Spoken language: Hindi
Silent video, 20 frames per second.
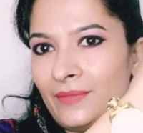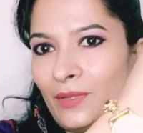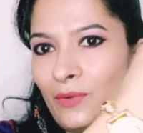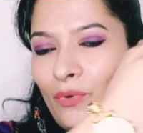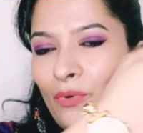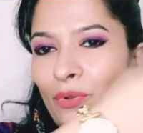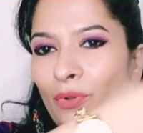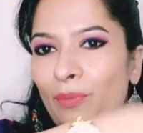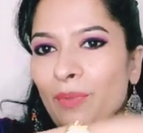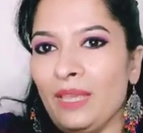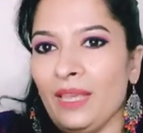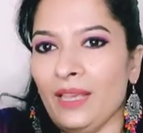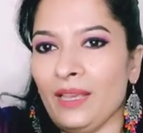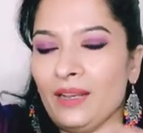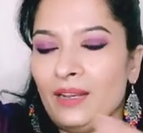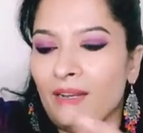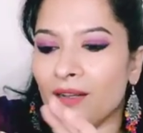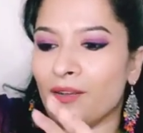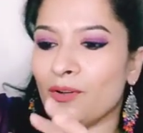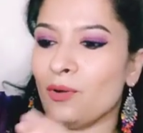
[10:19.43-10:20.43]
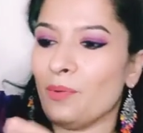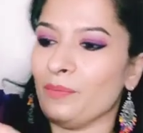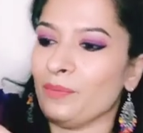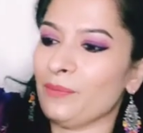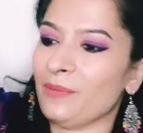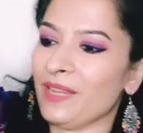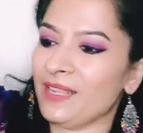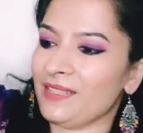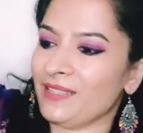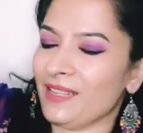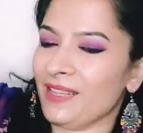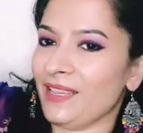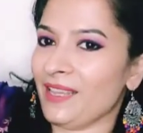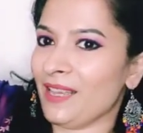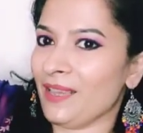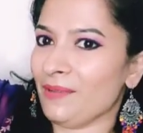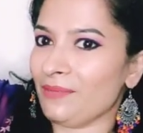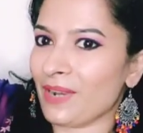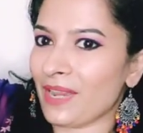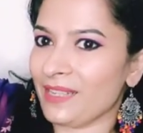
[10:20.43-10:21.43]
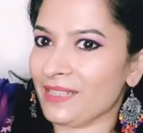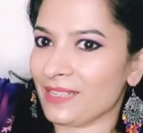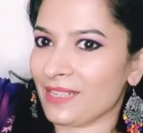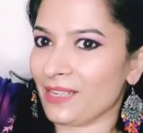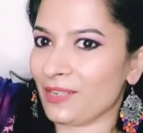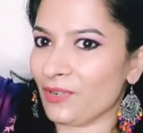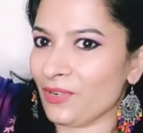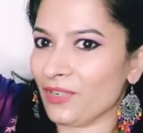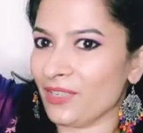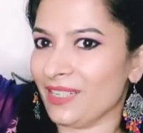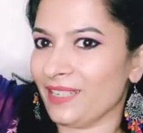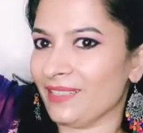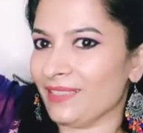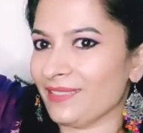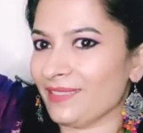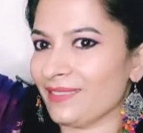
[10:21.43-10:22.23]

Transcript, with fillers: कोई भी कॉम्प्रोमाइज़ नहीं है प्राइस के अकॉर्डिंग